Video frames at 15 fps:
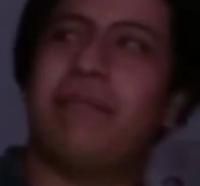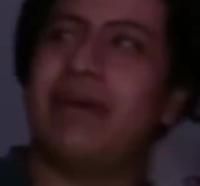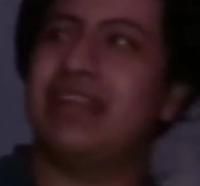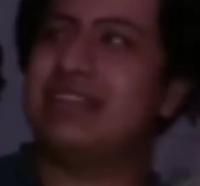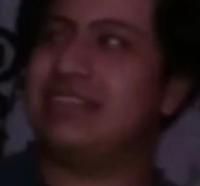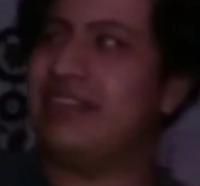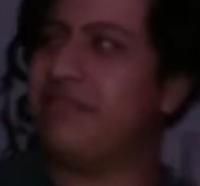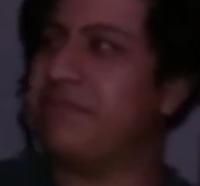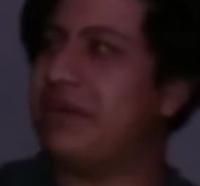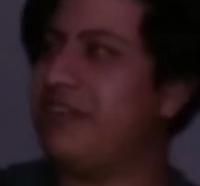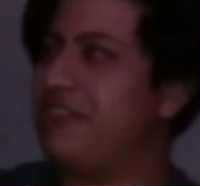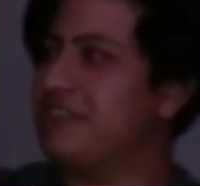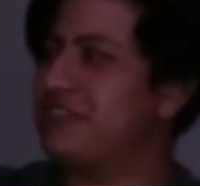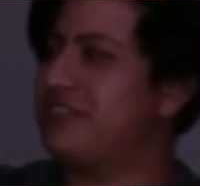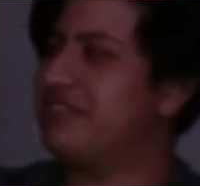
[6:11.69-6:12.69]
aparecieron
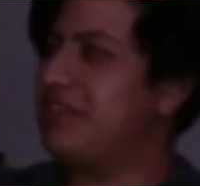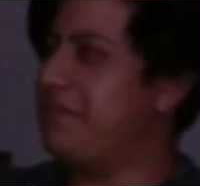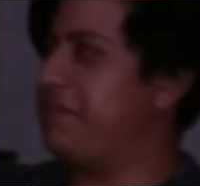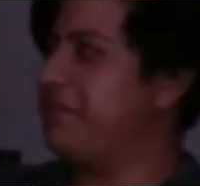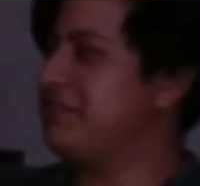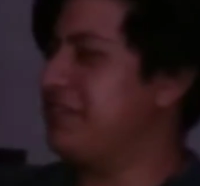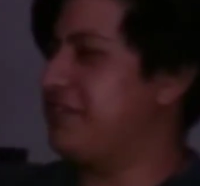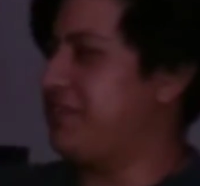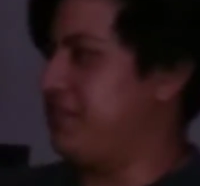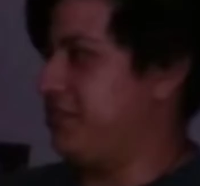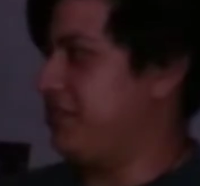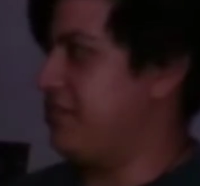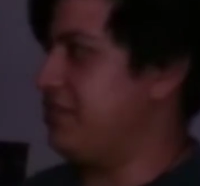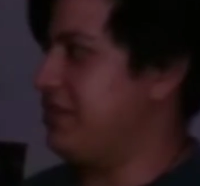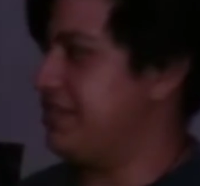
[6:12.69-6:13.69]
varios tipos de
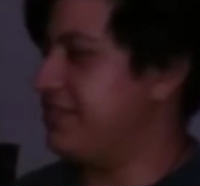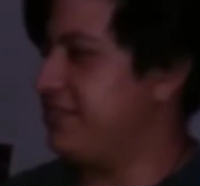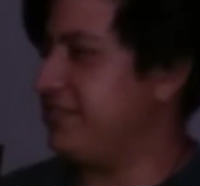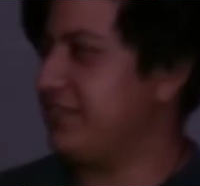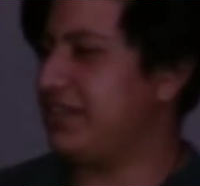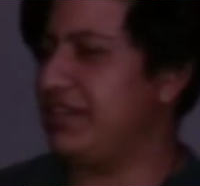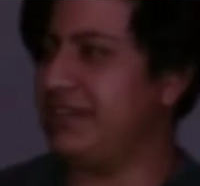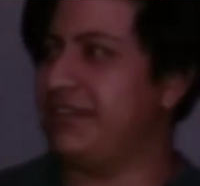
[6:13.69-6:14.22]
condones, ¿no?